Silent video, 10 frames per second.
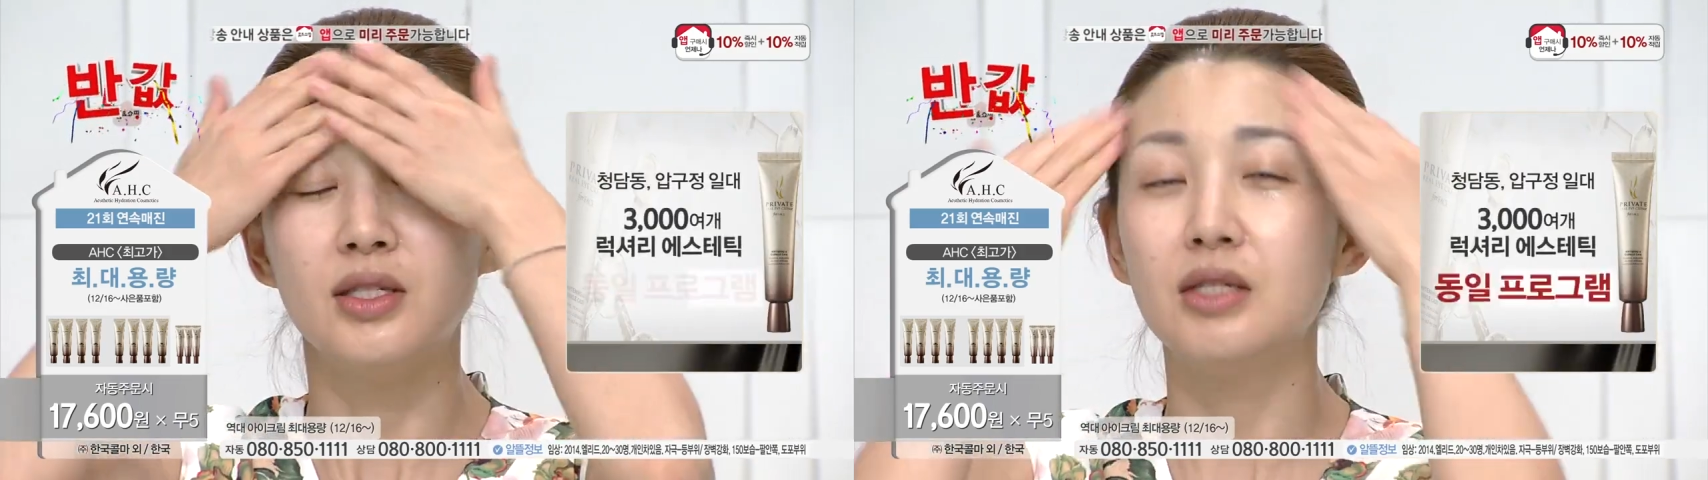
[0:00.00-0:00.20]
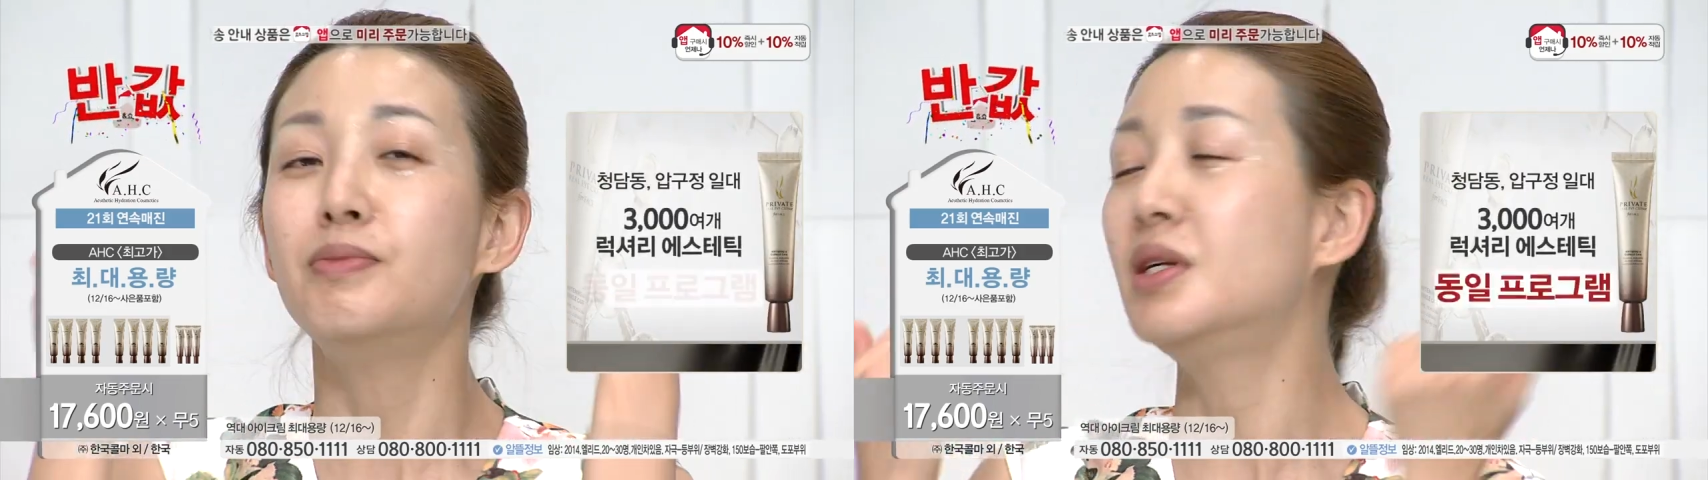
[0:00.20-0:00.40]

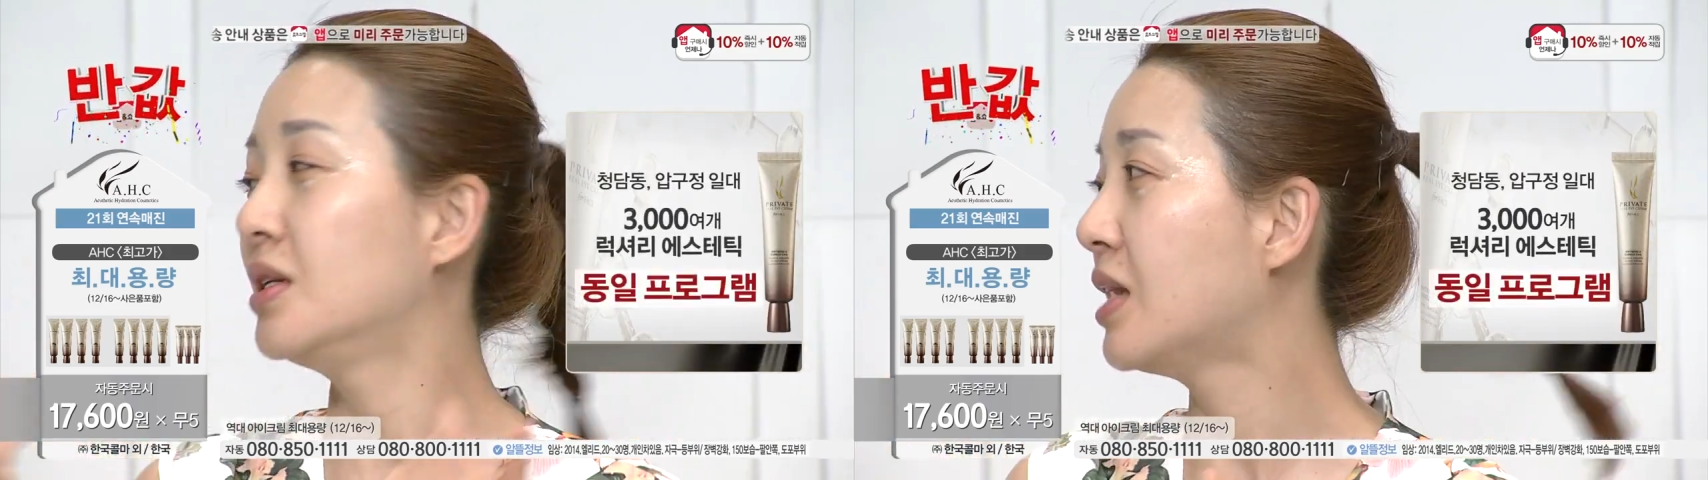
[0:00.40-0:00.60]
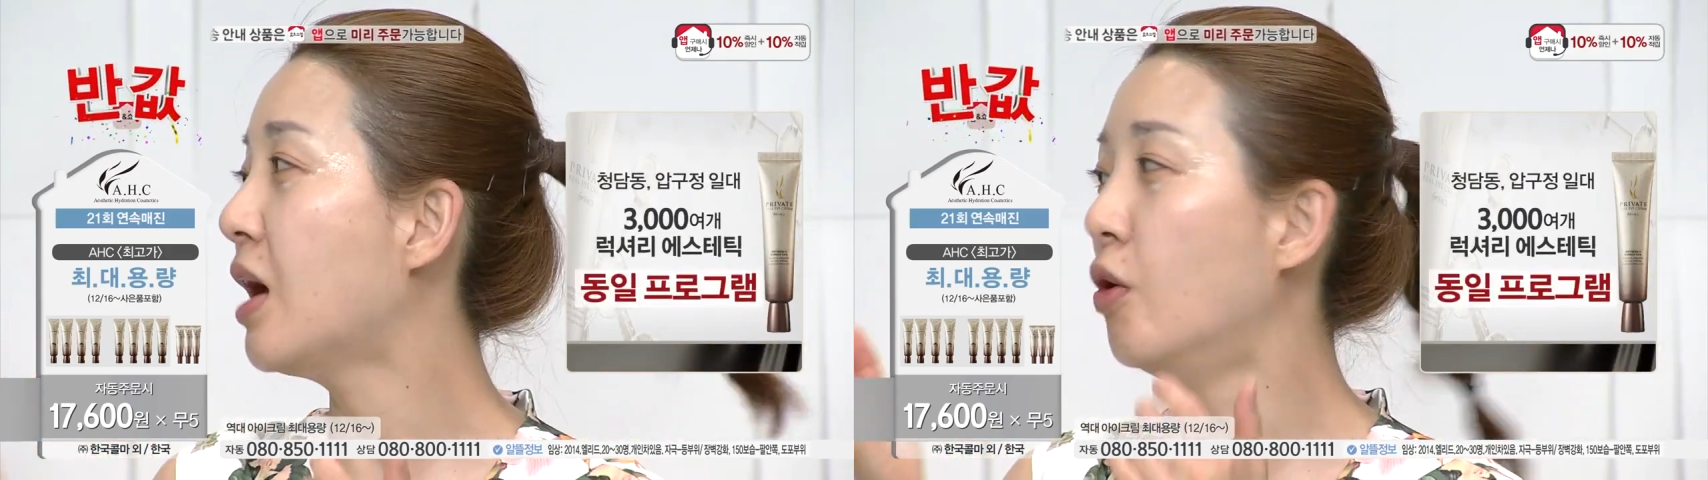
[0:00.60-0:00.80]

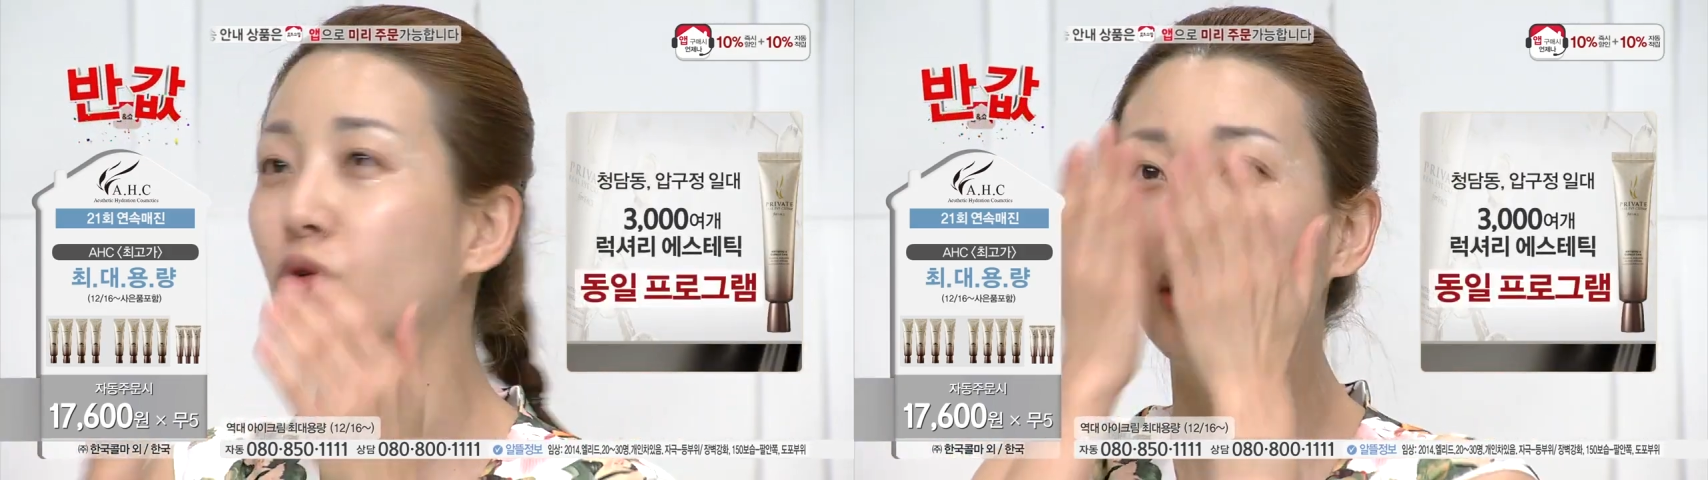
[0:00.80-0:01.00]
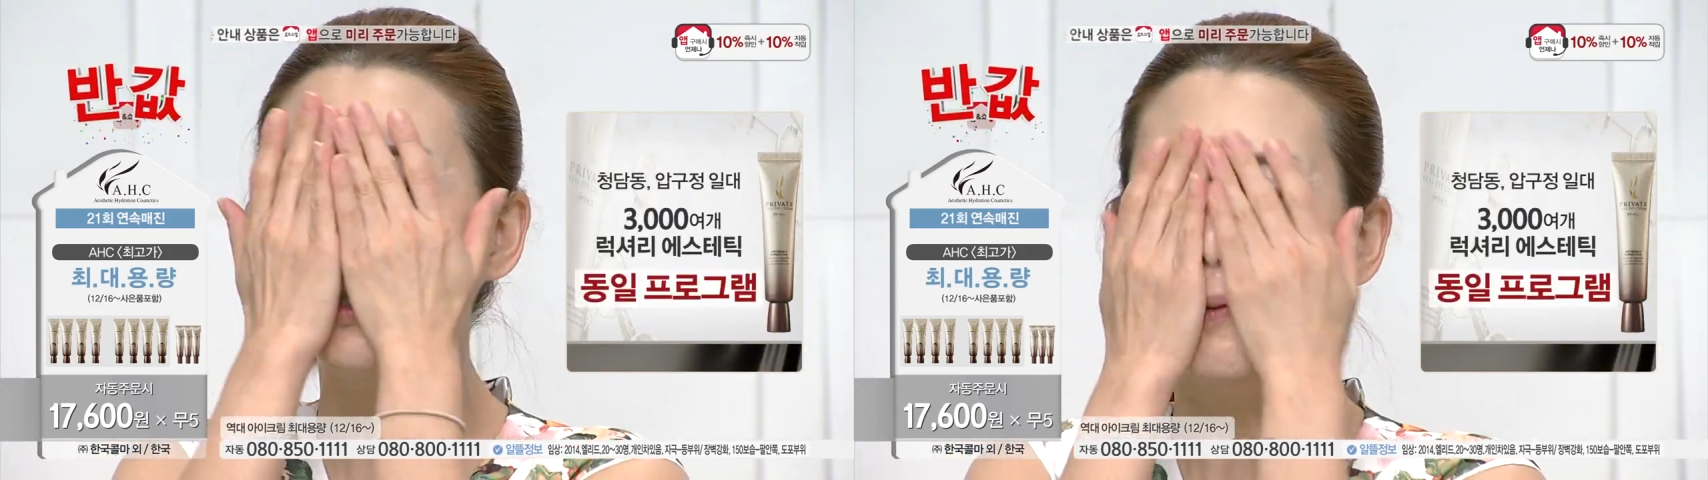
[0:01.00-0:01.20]
정말 내
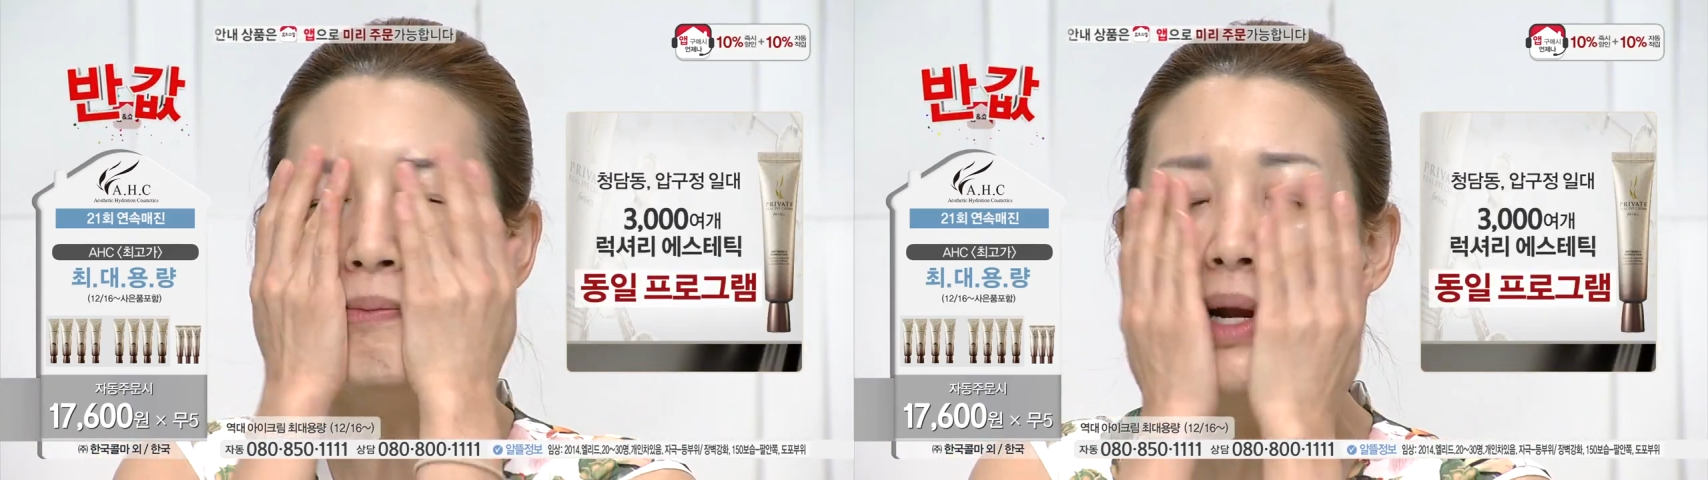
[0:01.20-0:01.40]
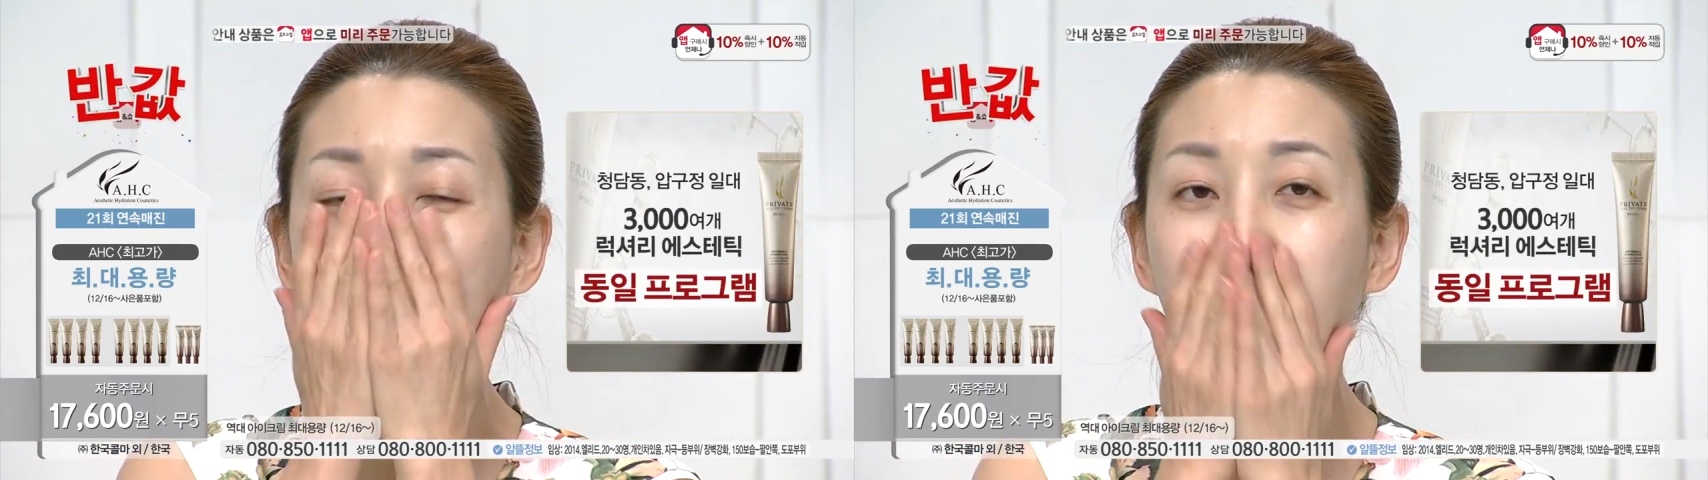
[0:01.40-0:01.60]
얼굴이
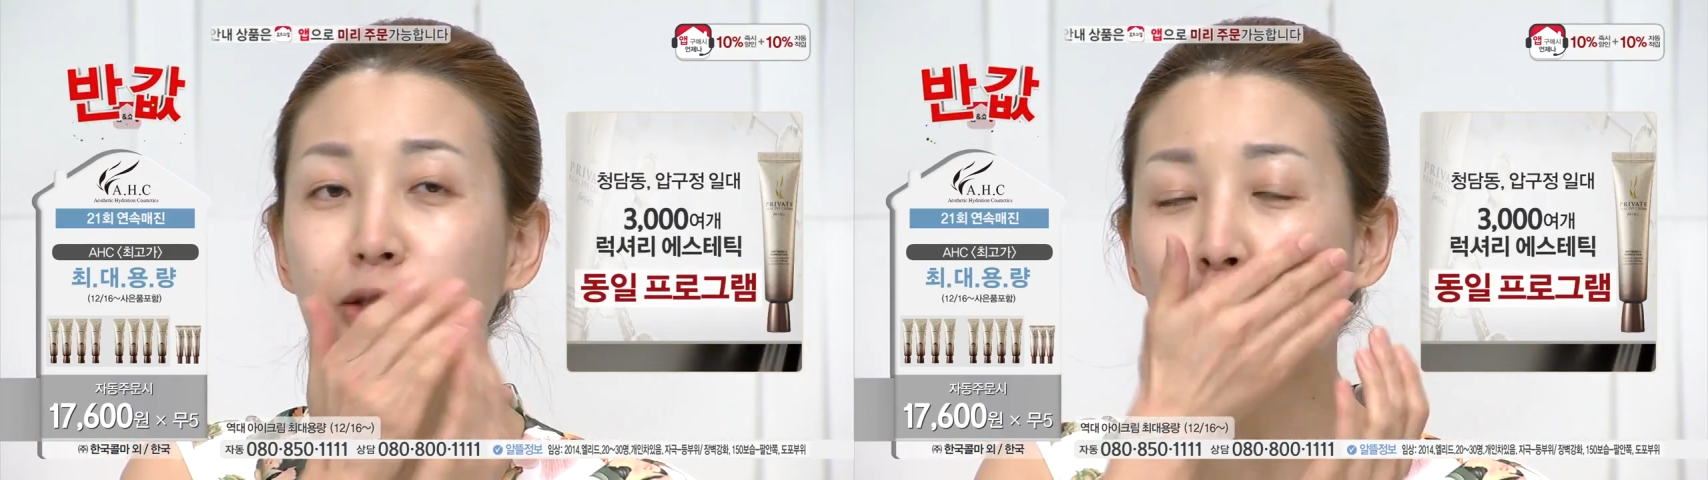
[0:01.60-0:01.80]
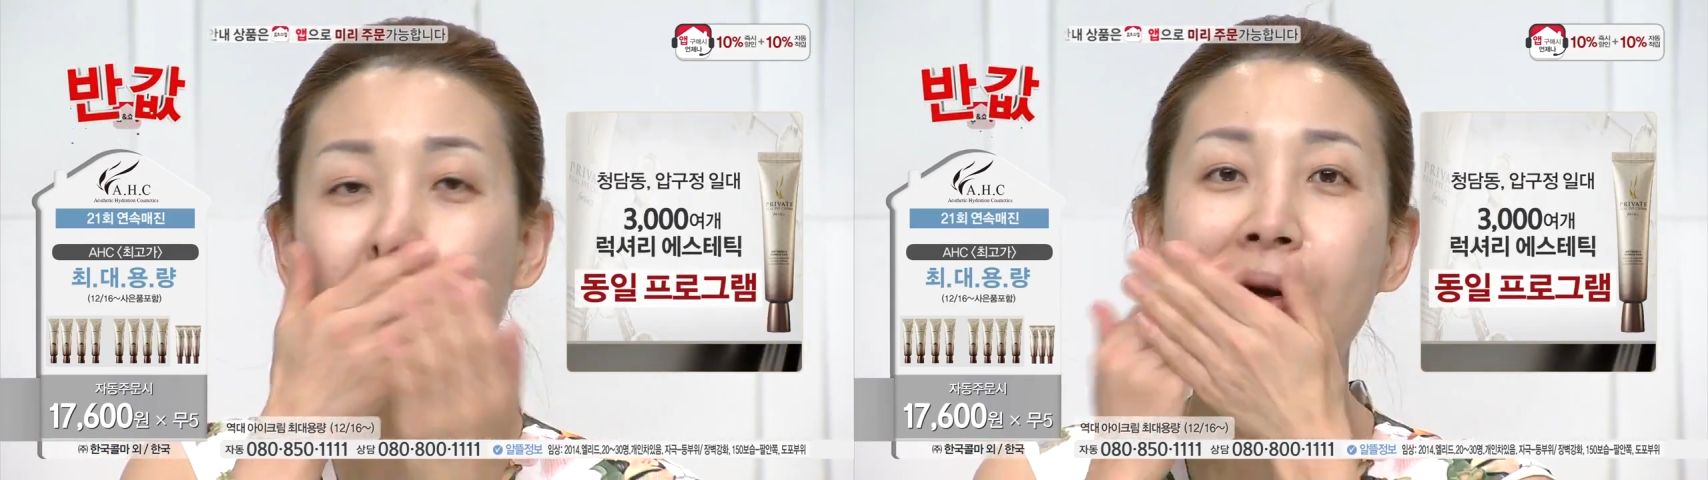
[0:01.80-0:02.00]
정말 이거를
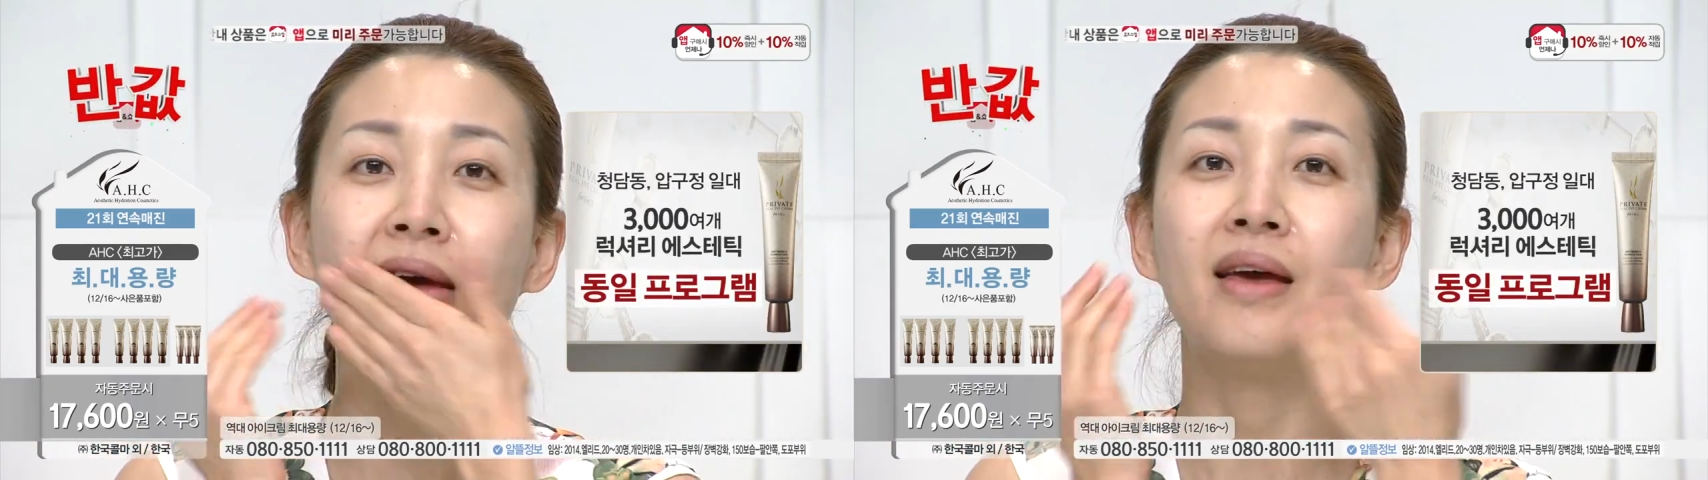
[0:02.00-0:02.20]
좋아해.